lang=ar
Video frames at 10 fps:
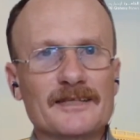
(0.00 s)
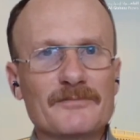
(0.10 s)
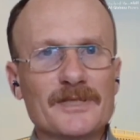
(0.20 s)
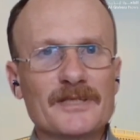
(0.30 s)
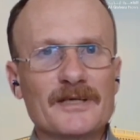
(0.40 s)

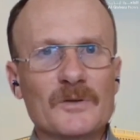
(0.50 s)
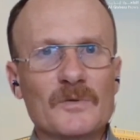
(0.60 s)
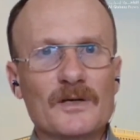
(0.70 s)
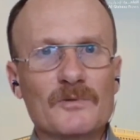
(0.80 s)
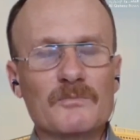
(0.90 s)
كبيره
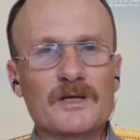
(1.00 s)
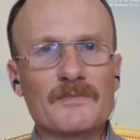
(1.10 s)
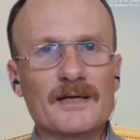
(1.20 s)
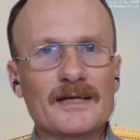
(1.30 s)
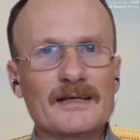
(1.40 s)

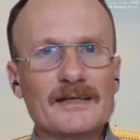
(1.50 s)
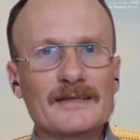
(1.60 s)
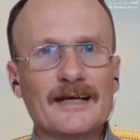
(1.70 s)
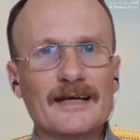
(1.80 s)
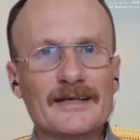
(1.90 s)
وربما
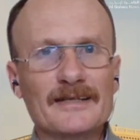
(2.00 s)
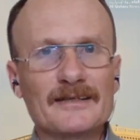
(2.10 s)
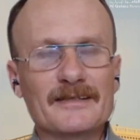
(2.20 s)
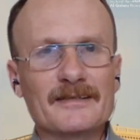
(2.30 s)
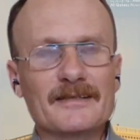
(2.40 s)

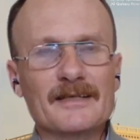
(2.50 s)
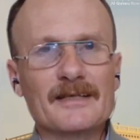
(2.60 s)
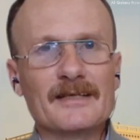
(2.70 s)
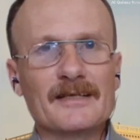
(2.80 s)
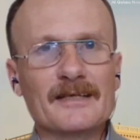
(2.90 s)
تحرير
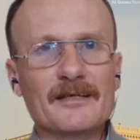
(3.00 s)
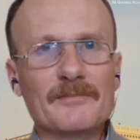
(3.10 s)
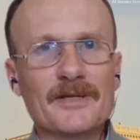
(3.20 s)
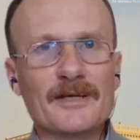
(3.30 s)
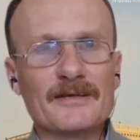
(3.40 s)
آه،
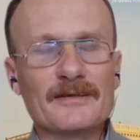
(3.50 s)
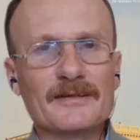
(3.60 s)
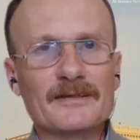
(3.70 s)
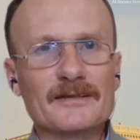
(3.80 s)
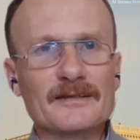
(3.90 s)
المناطق